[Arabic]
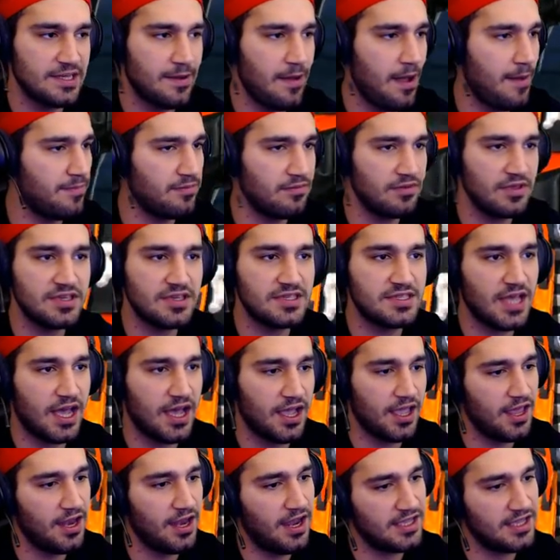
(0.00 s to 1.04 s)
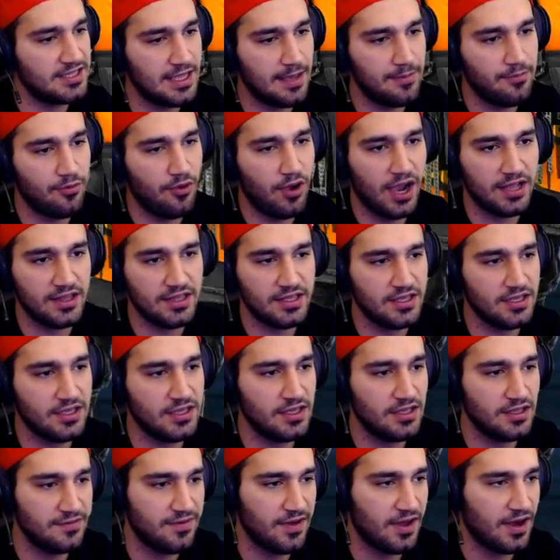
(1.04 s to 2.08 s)
شباب يستحق الحساب واحد
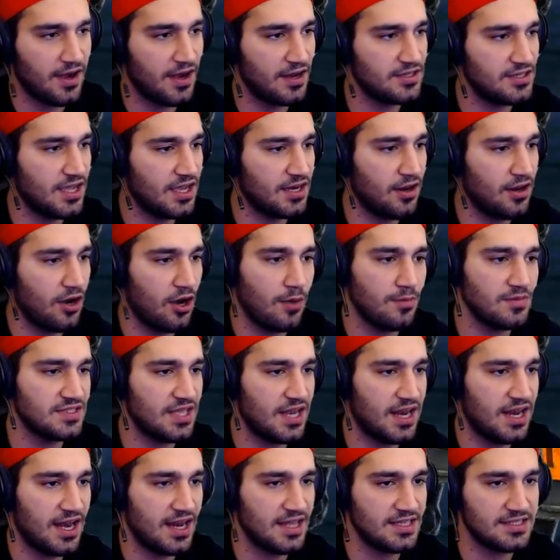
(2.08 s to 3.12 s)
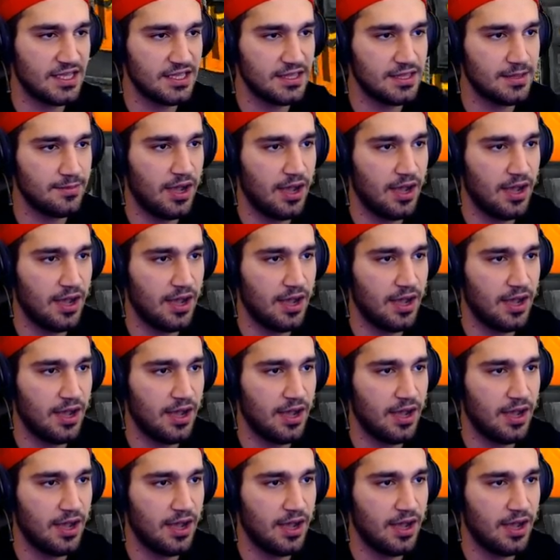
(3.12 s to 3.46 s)
يتفرج يعني اللهم صل على سيدنا